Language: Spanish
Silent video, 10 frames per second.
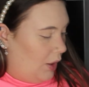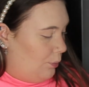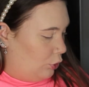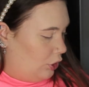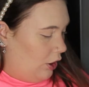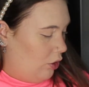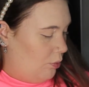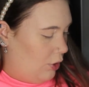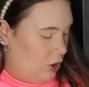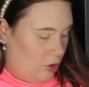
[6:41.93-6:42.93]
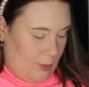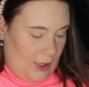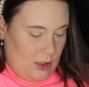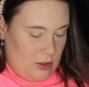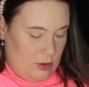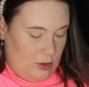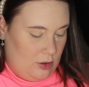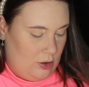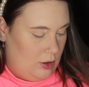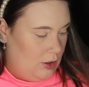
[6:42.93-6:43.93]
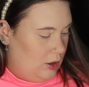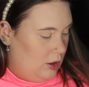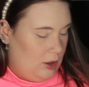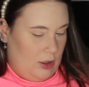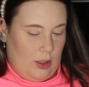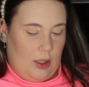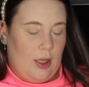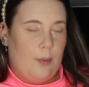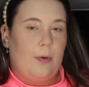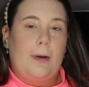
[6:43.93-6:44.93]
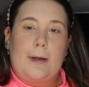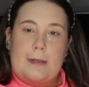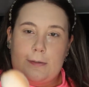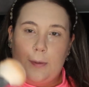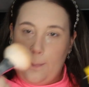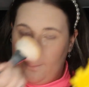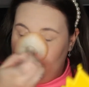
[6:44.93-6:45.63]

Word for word: potencia un poquito más y ya por el resto